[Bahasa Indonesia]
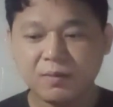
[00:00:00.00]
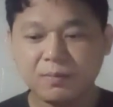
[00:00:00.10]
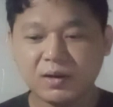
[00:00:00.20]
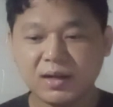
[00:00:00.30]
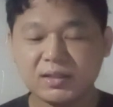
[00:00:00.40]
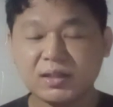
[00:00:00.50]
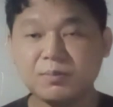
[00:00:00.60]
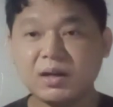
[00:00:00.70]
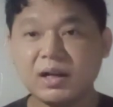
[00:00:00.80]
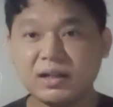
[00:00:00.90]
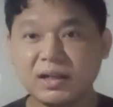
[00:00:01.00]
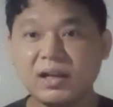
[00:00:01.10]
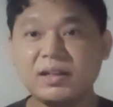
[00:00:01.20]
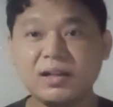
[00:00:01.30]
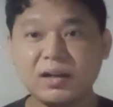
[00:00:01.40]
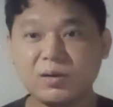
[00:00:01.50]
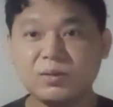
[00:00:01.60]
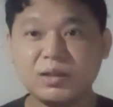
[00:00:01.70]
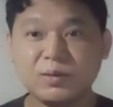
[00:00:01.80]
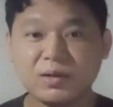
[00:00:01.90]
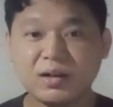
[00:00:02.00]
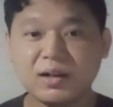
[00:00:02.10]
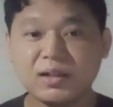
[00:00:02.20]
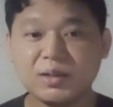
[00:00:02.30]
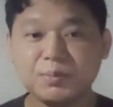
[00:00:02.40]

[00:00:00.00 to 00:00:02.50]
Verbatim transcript: merasa menghargai lah konten orang karena